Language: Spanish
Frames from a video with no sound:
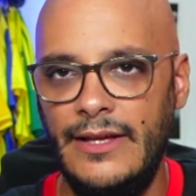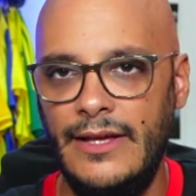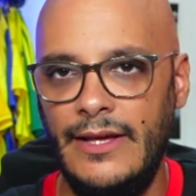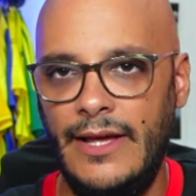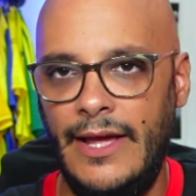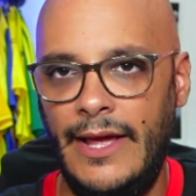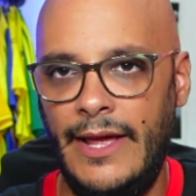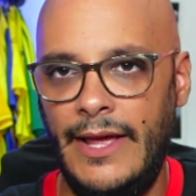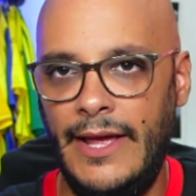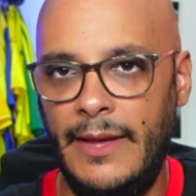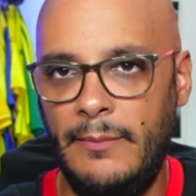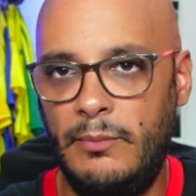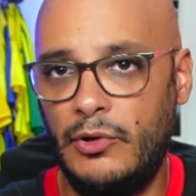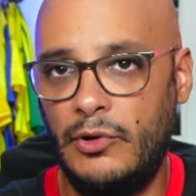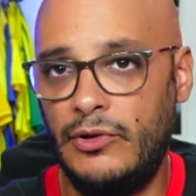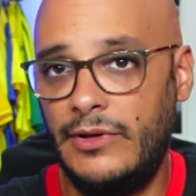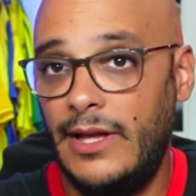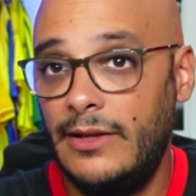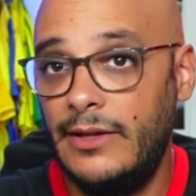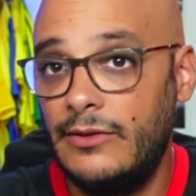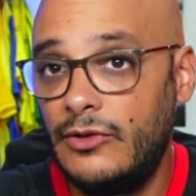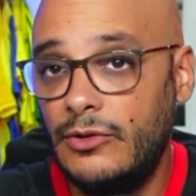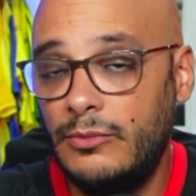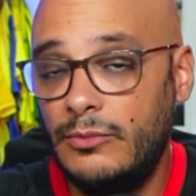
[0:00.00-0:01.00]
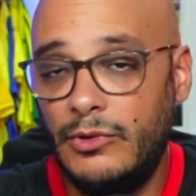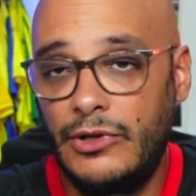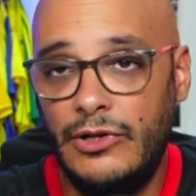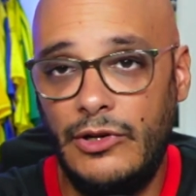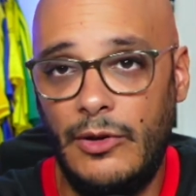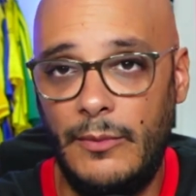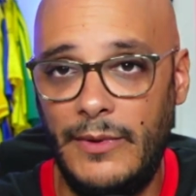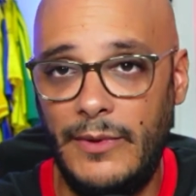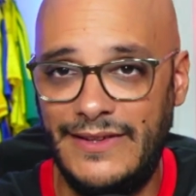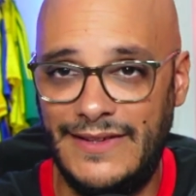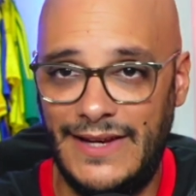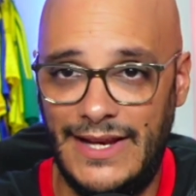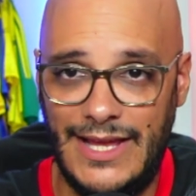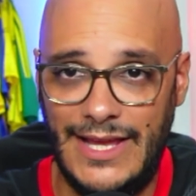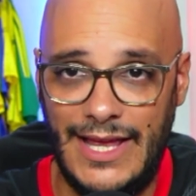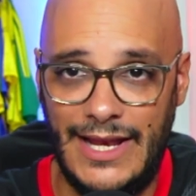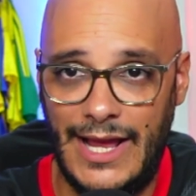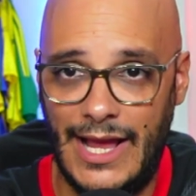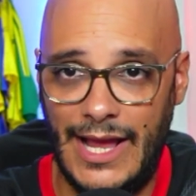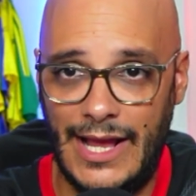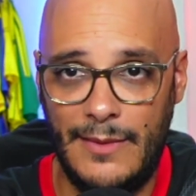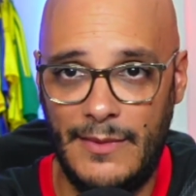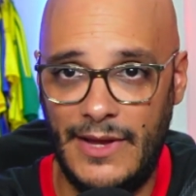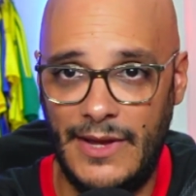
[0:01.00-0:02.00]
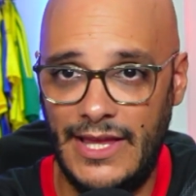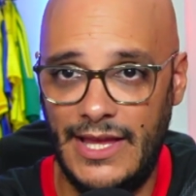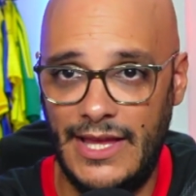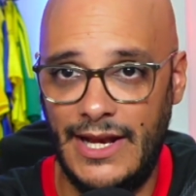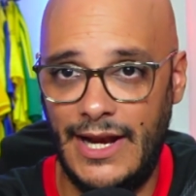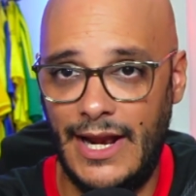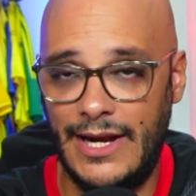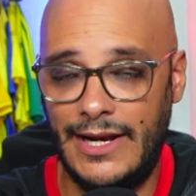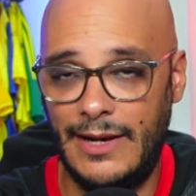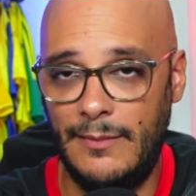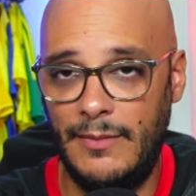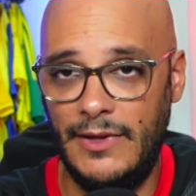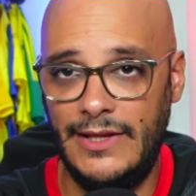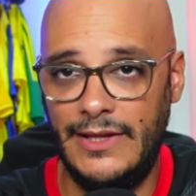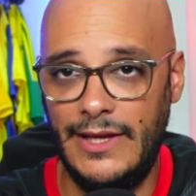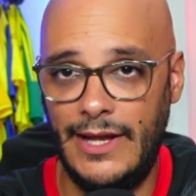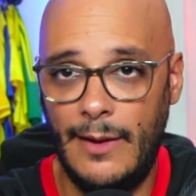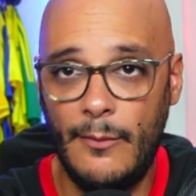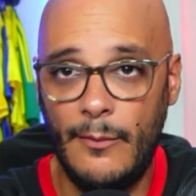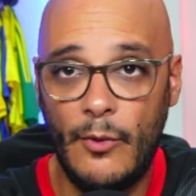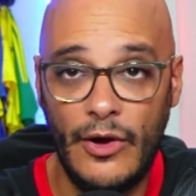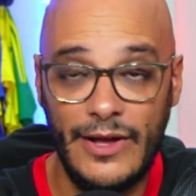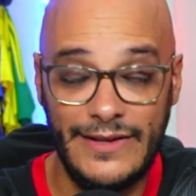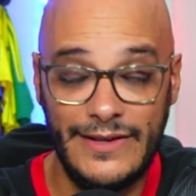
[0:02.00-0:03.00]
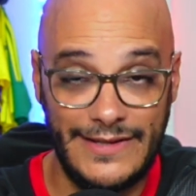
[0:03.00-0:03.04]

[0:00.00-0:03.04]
Eh, por tanto, pues no me extrañaría que mañana repitiéramos